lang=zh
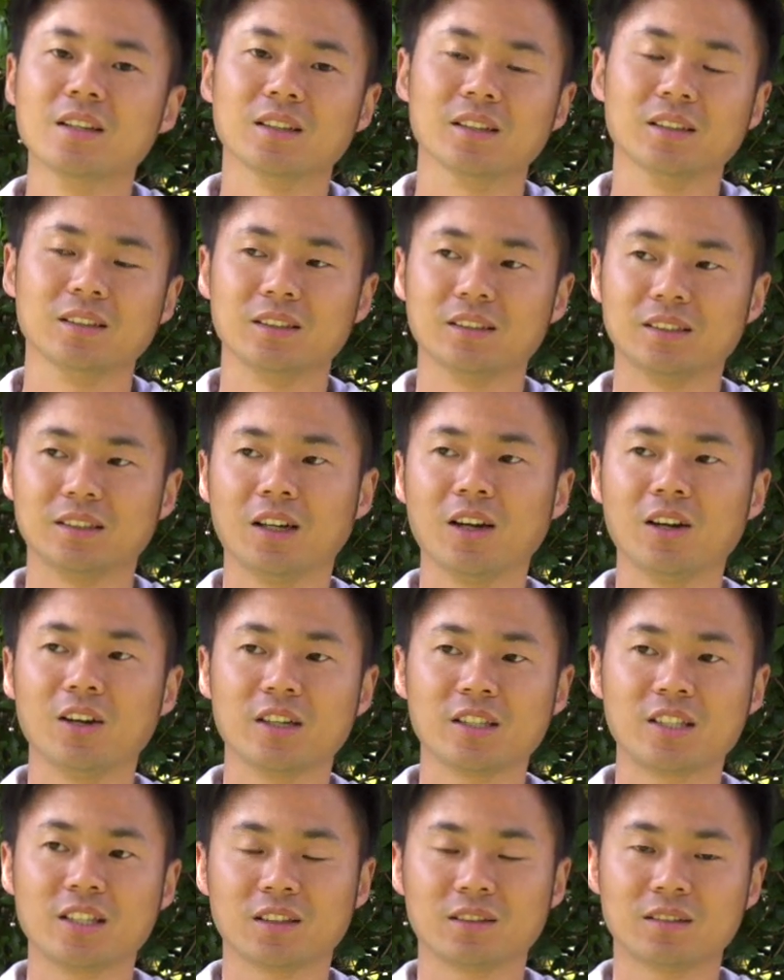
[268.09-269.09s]
呃，然后
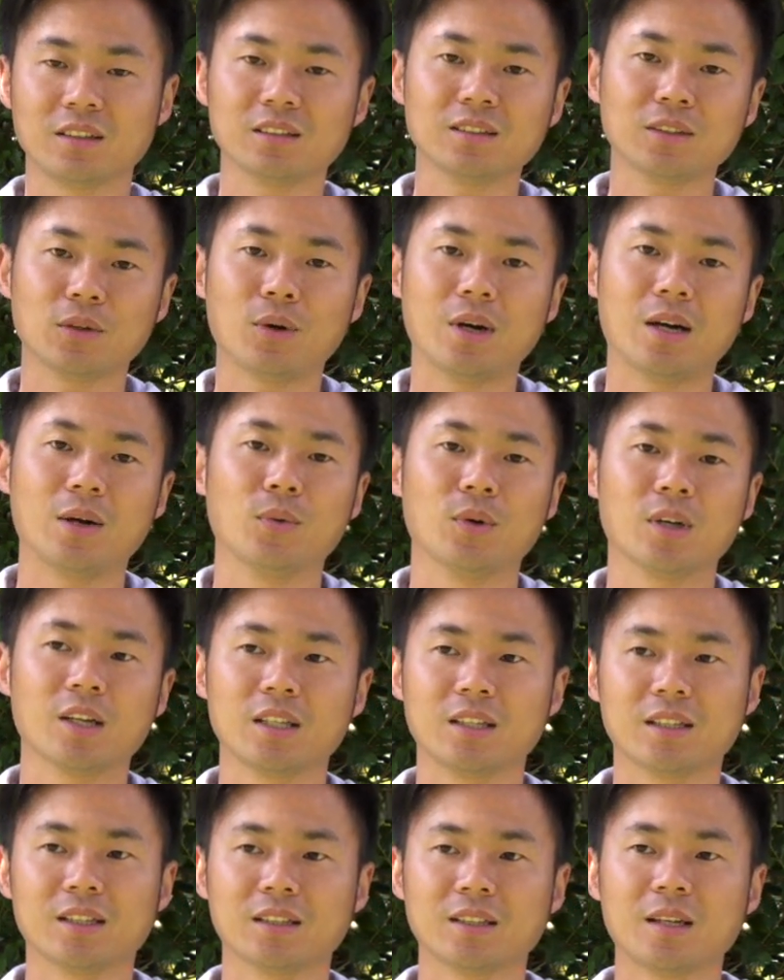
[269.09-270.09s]
而且灯的话，我可
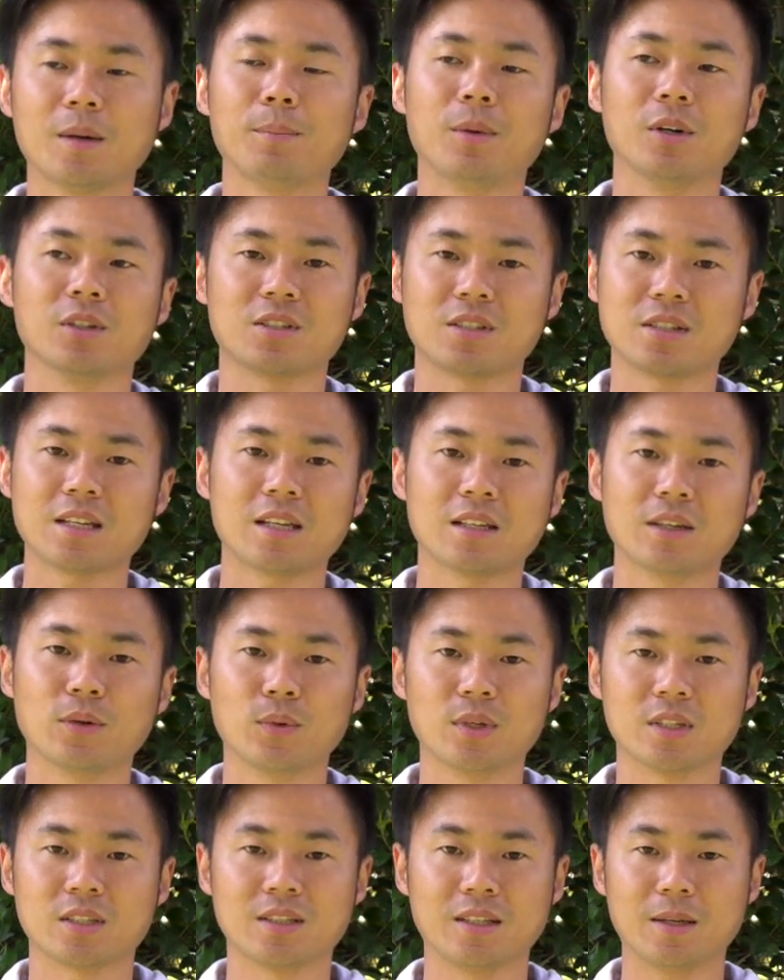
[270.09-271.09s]
以让它保持在一个
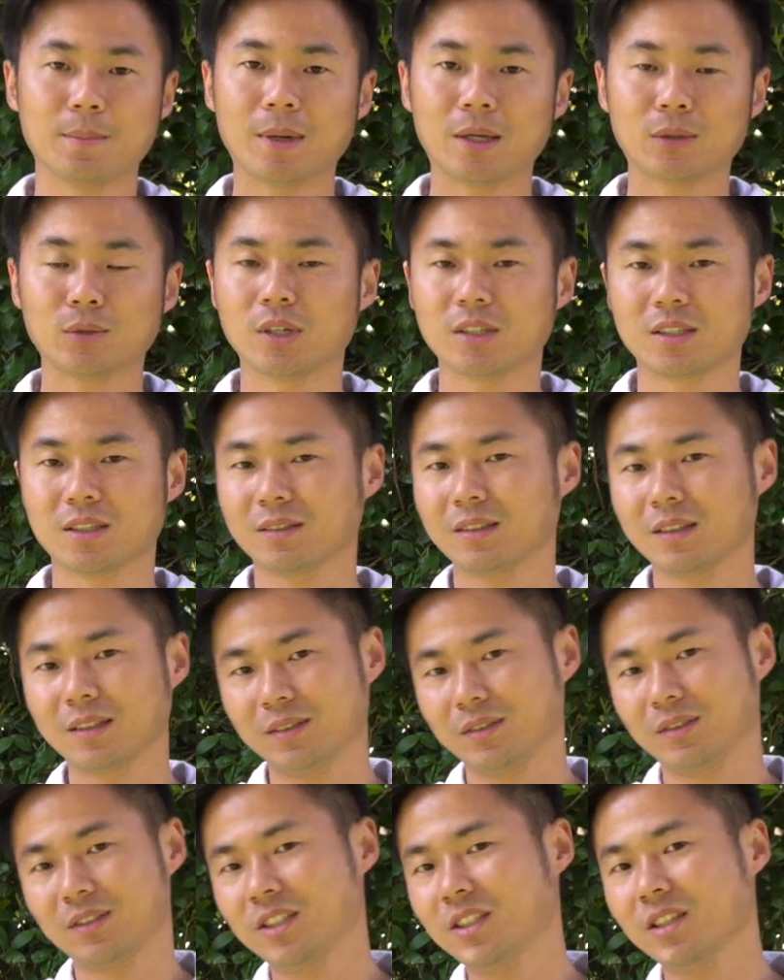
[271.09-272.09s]
位置连拍多少张。但
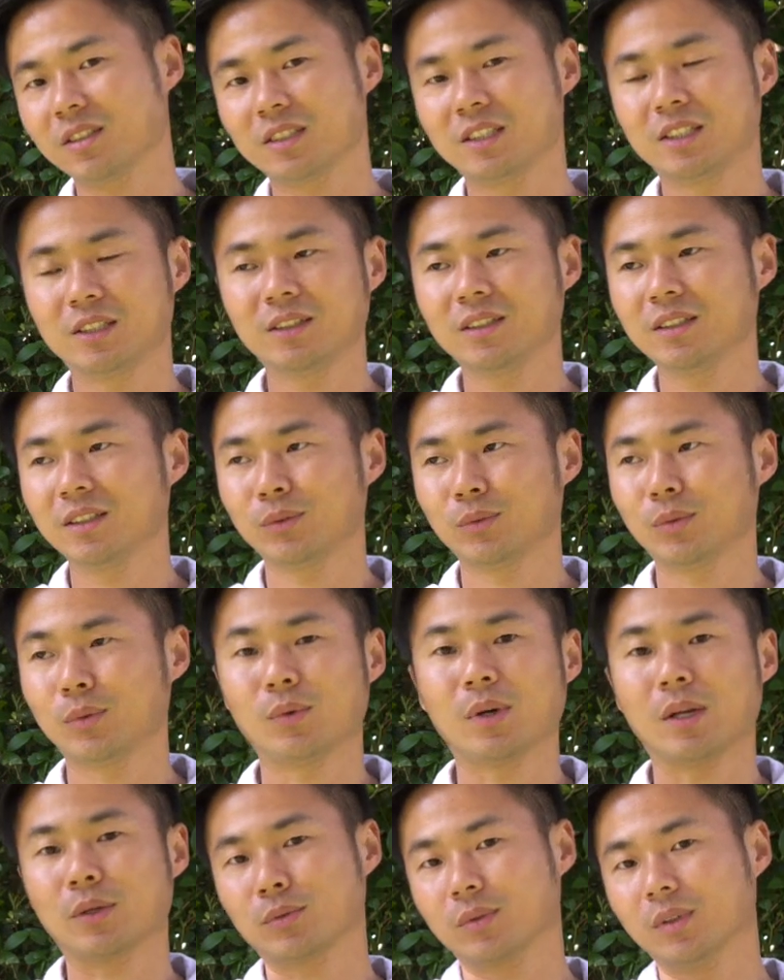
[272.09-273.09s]
相机对
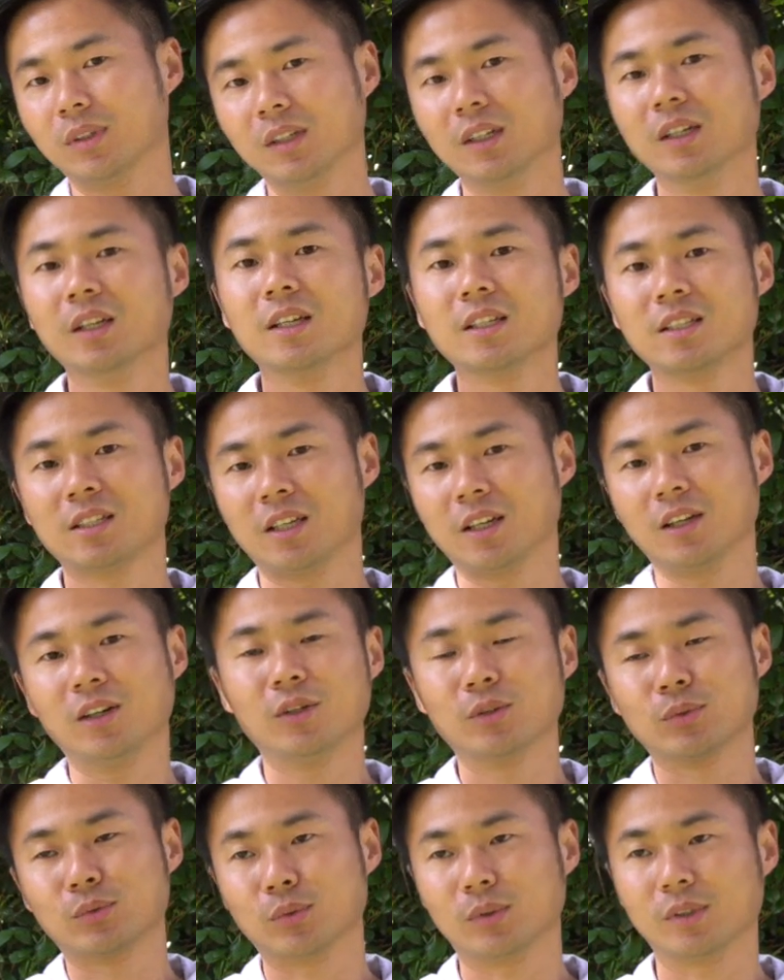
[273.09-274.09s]
我来说，前
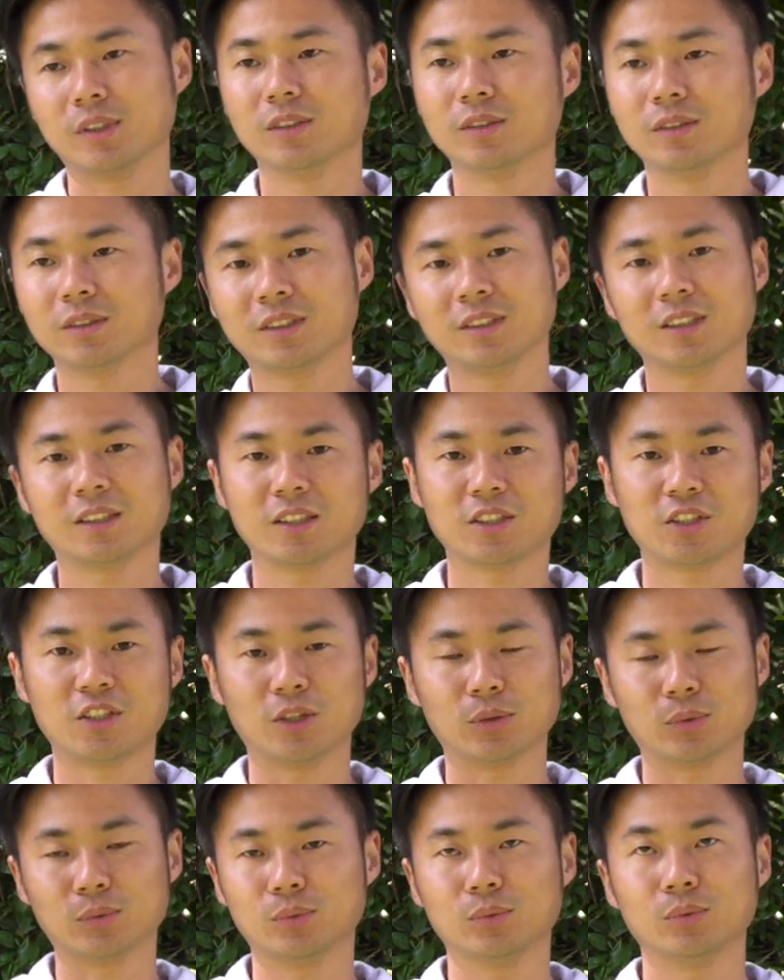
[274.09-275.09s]
后左右各个
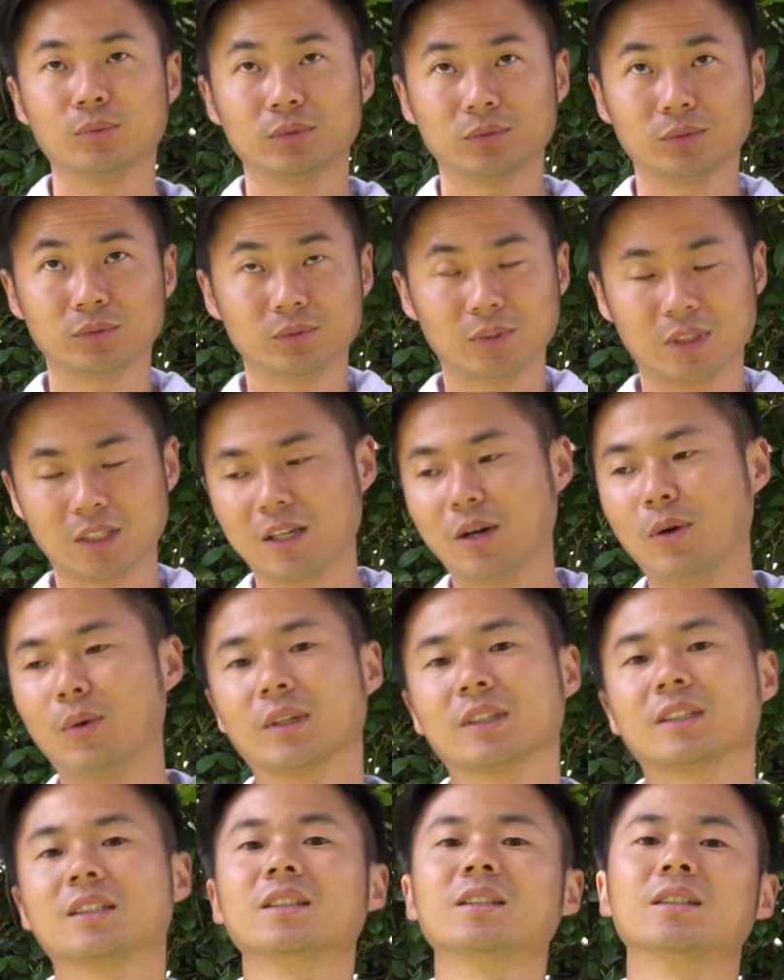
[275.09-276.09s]
角度往高
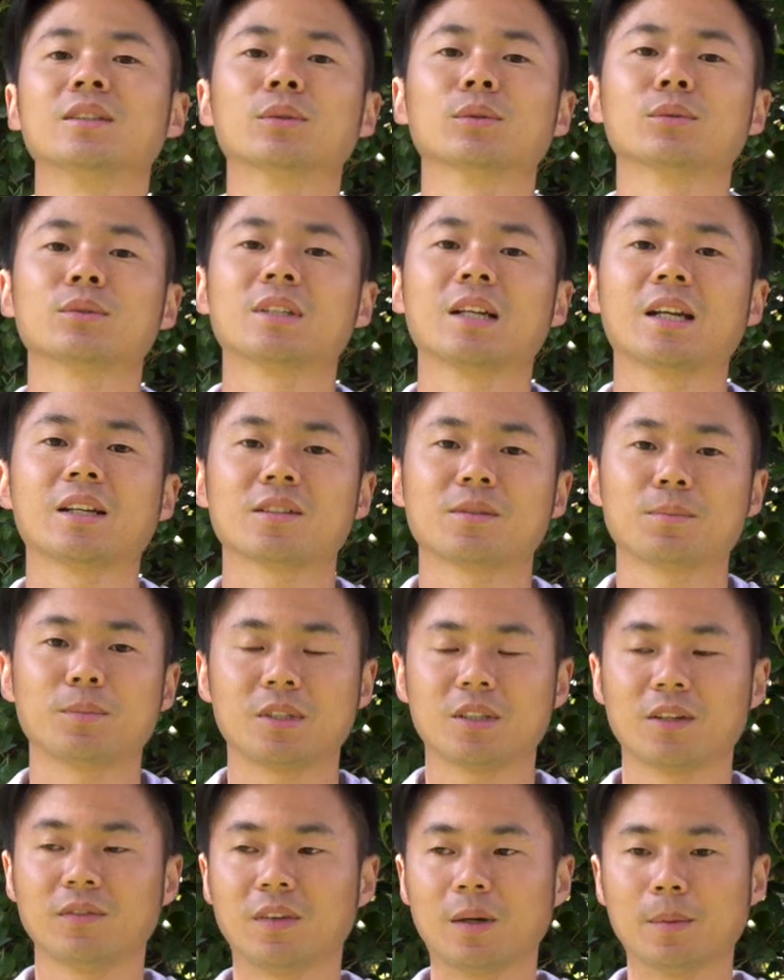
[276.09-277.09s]
往低移动起来是比
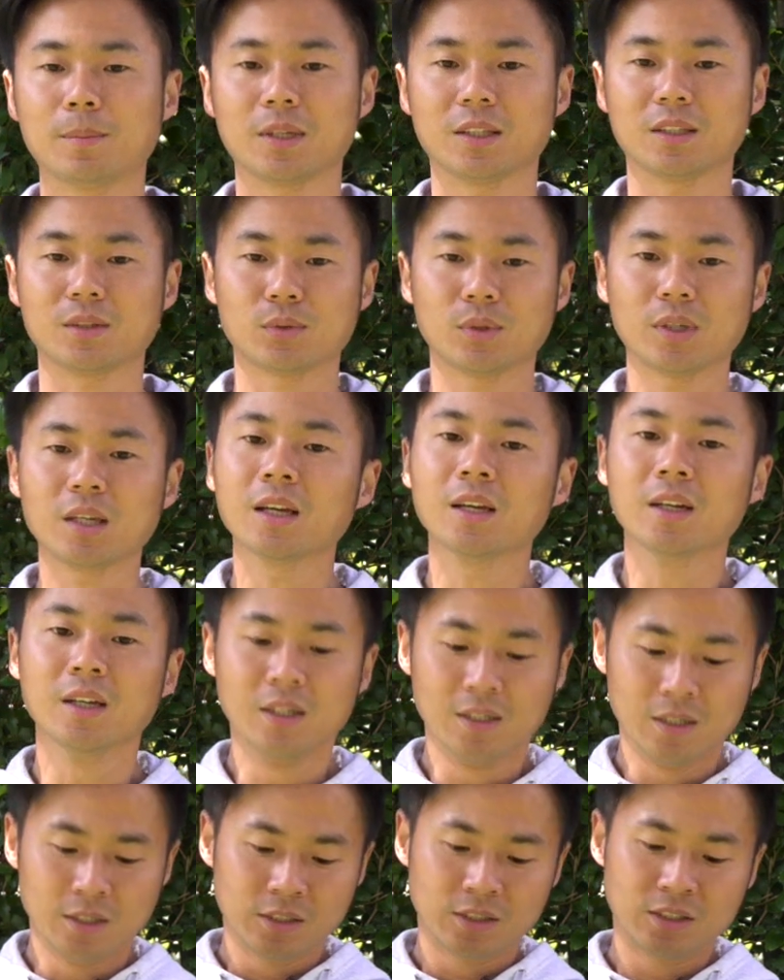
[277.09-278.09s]
较方便的。所以，
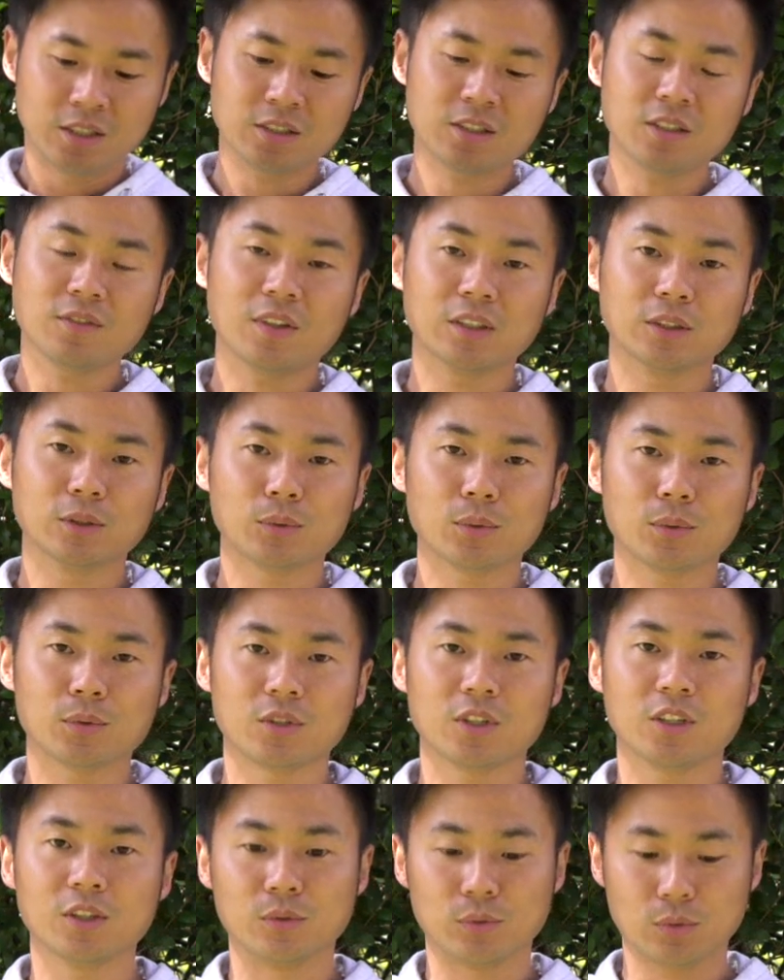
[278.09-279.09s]
机身防抖对我
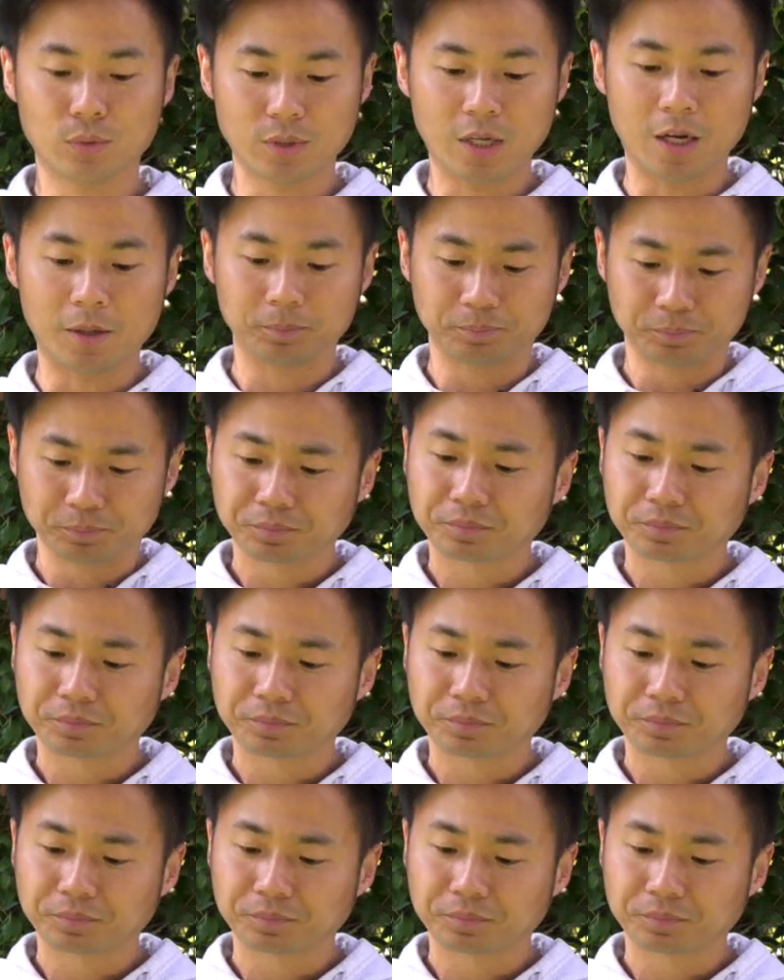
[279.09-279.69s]
就很重要。